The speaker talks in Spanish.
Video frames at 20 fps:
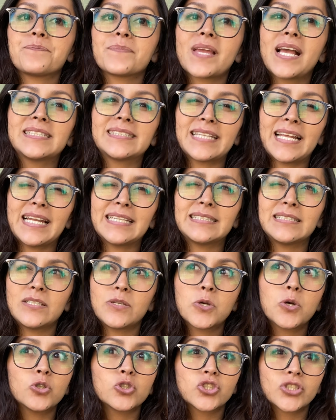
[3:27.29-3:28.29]
hasta las
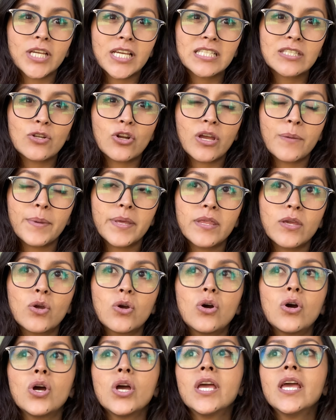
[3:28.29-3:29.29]
5 o 6, creo que me
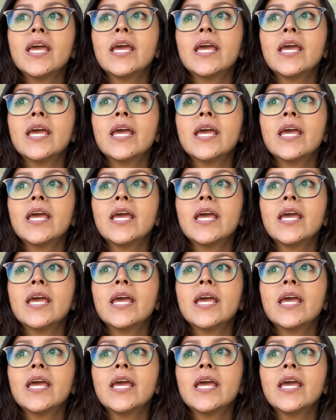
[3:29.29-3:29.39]
dijo,